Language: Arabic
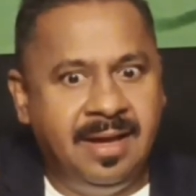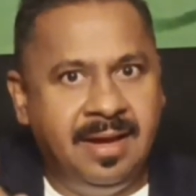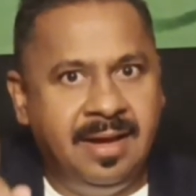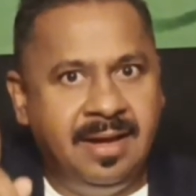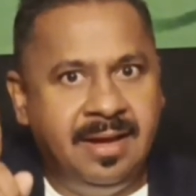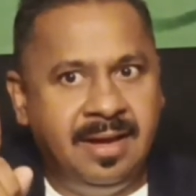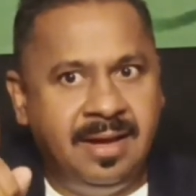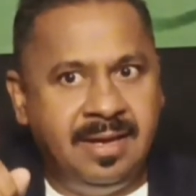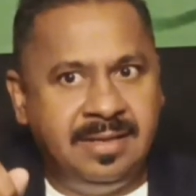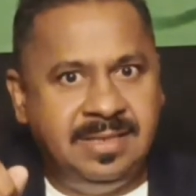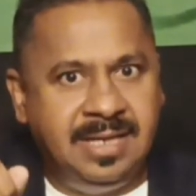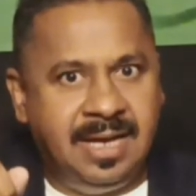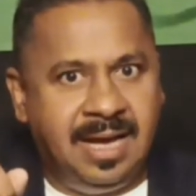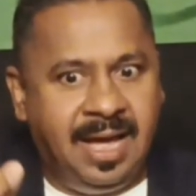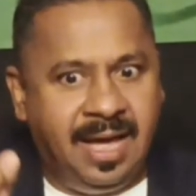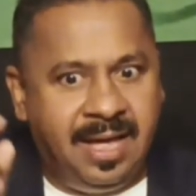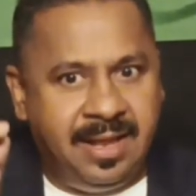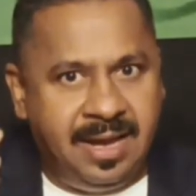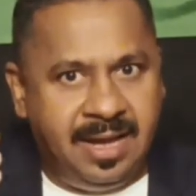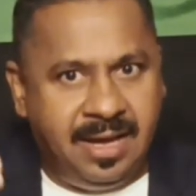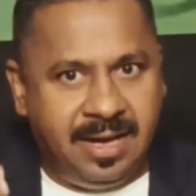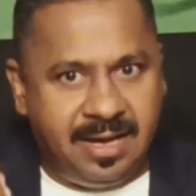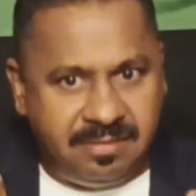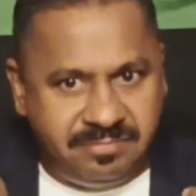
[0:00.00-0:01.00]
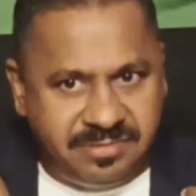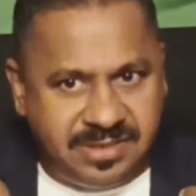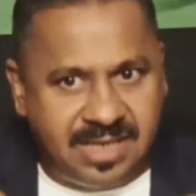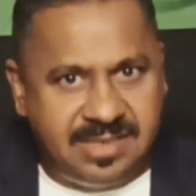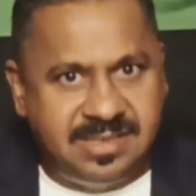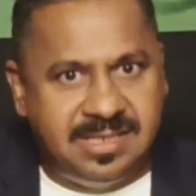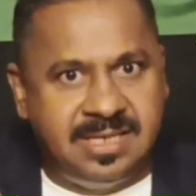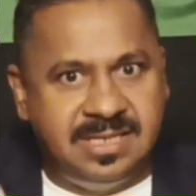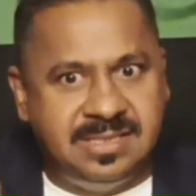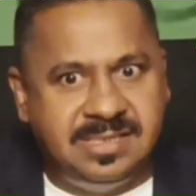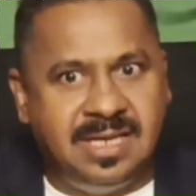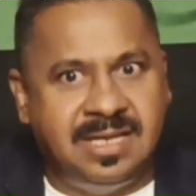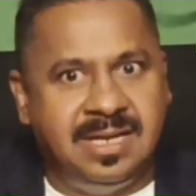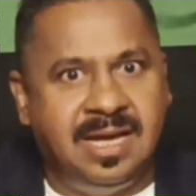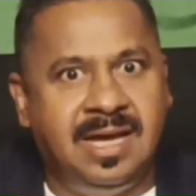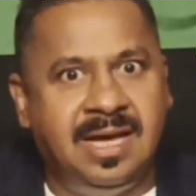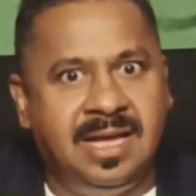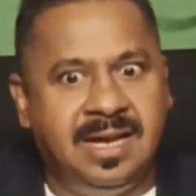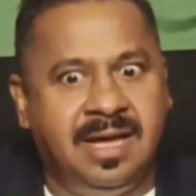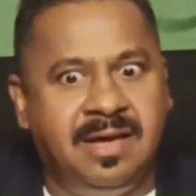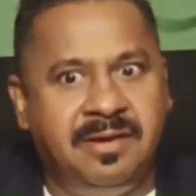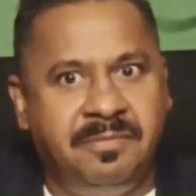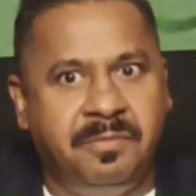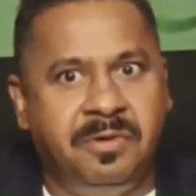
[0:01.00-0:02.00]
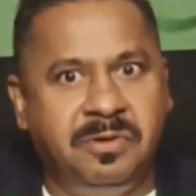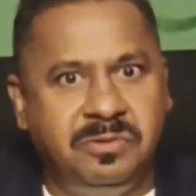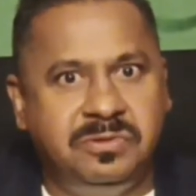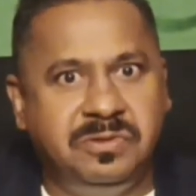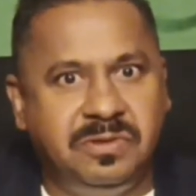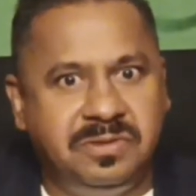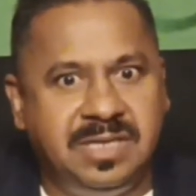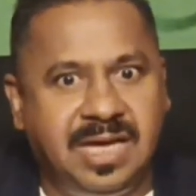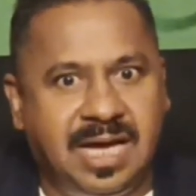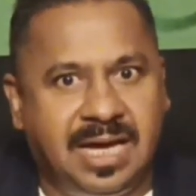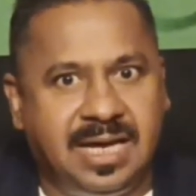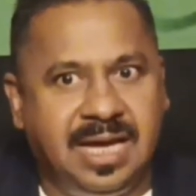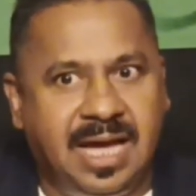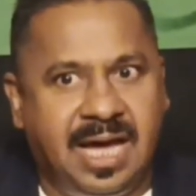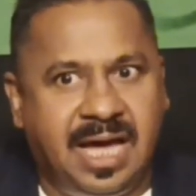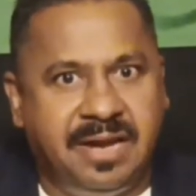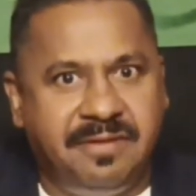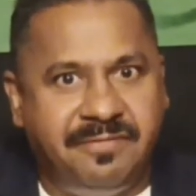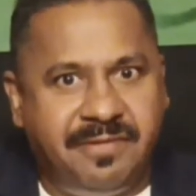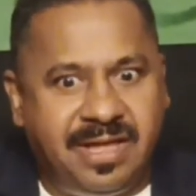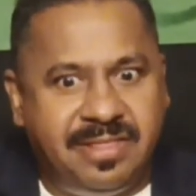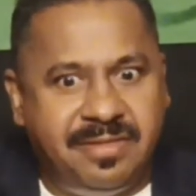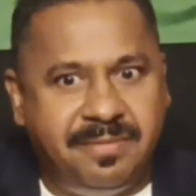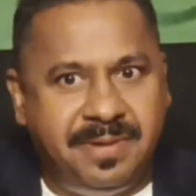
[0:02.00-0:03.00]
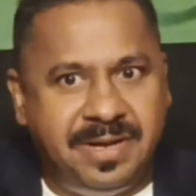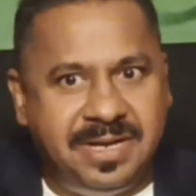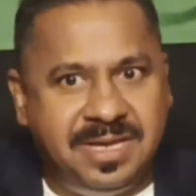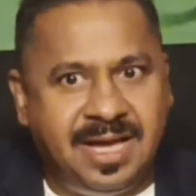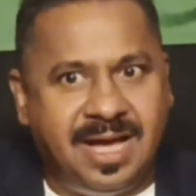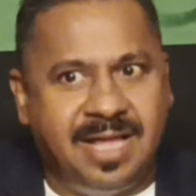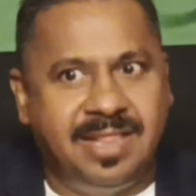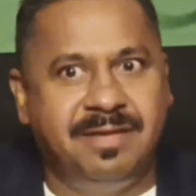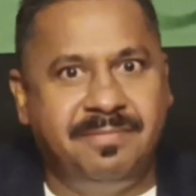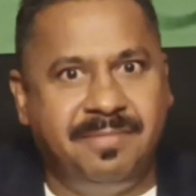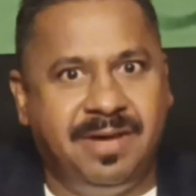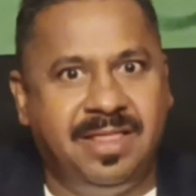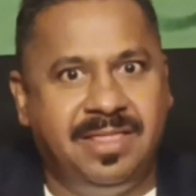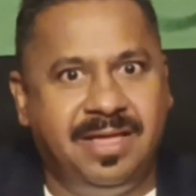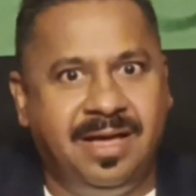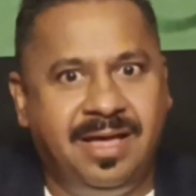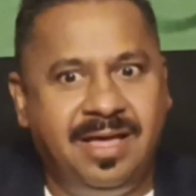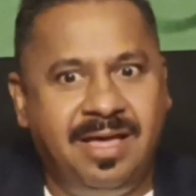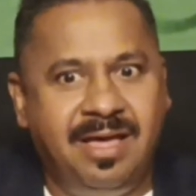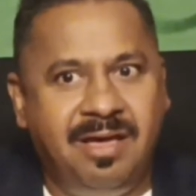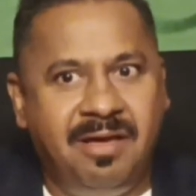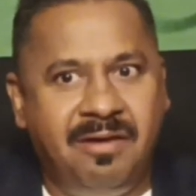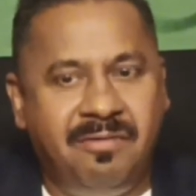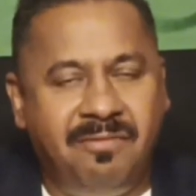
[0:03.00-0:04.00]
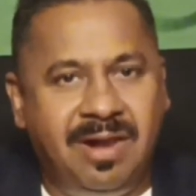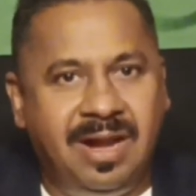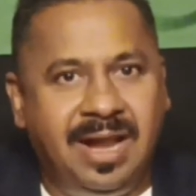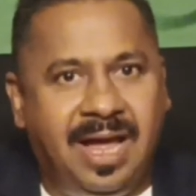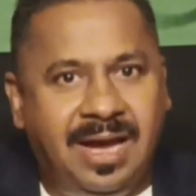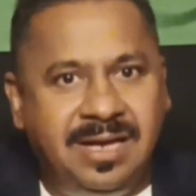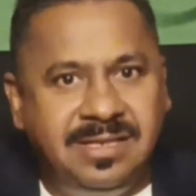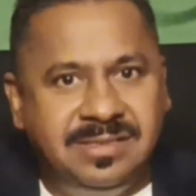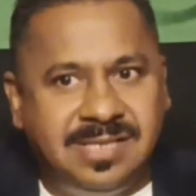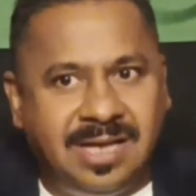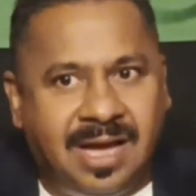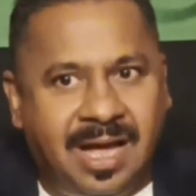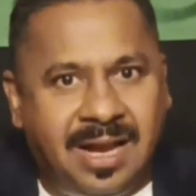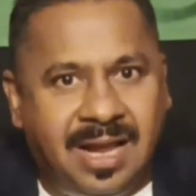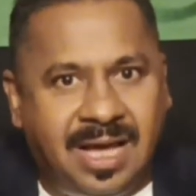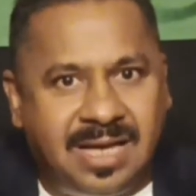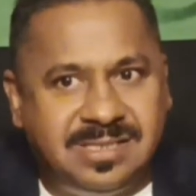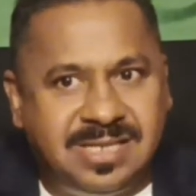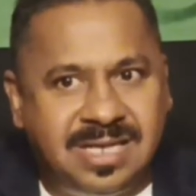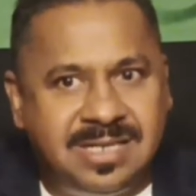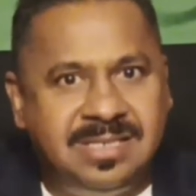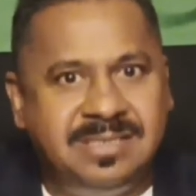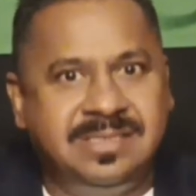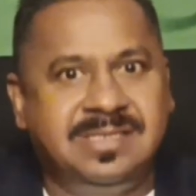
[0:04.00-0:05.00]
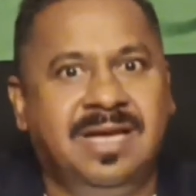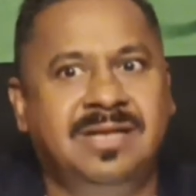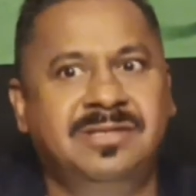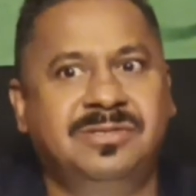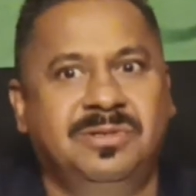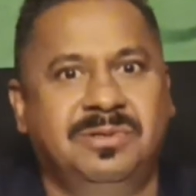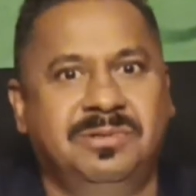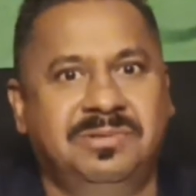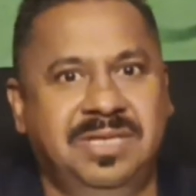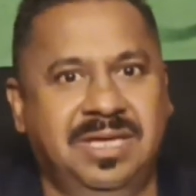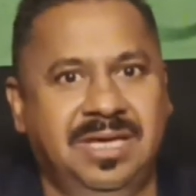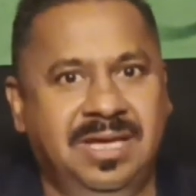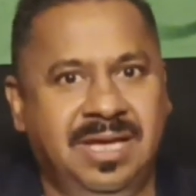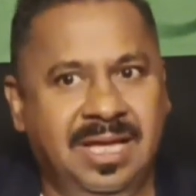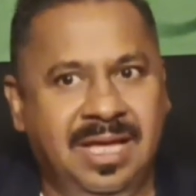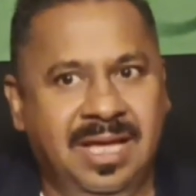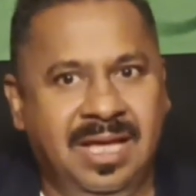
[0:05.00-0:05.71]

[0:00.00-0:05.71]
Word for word: ايش انا 25 سنه انا موجود يا اخي عارف هذا بني ادم هذا والله انسان احسن انسان سعودي